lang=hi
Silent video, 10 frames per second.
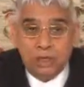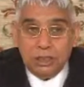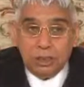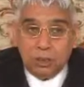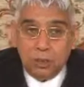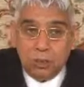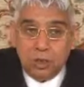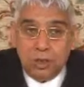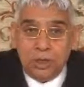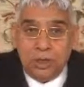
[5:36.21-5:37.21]
इंद्र
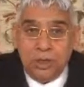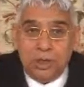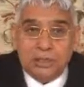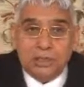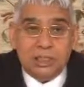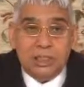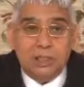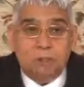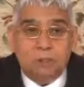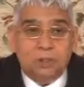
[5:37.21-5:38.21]
कुबेर ईस
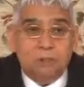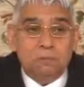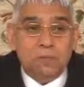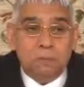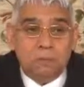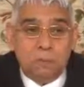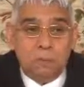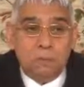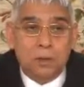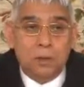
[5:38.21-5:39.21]
की पदवी
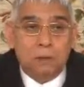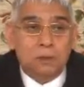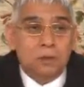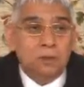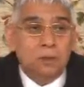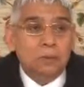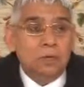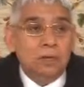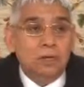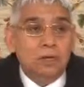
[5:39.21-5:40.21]
ब्रह्मा वृण
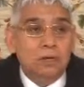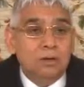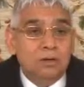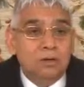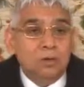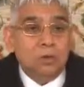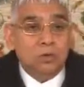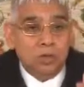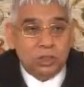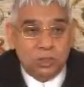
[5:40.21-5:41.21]
धमराया
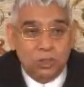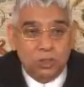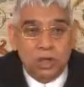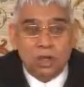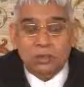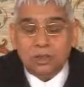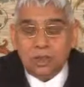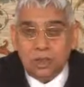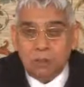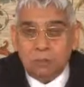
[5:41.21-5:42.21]
विष्णुनाथ
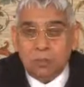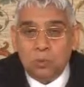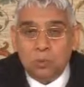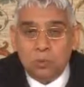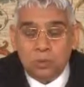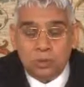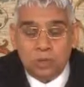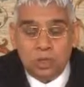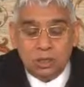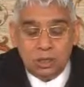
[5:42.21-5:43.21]
के पुर को
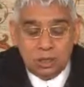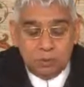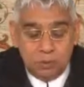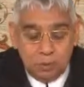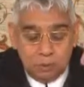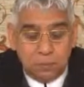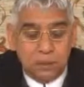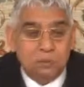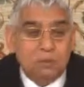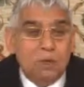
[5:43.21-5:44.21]
जाके फिर
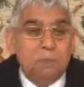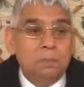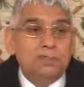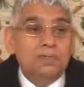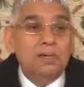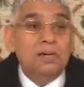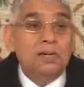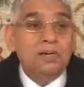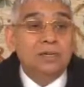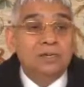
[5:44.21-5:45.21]
भी वापस
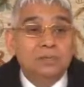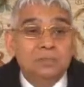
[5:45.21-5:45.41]
आया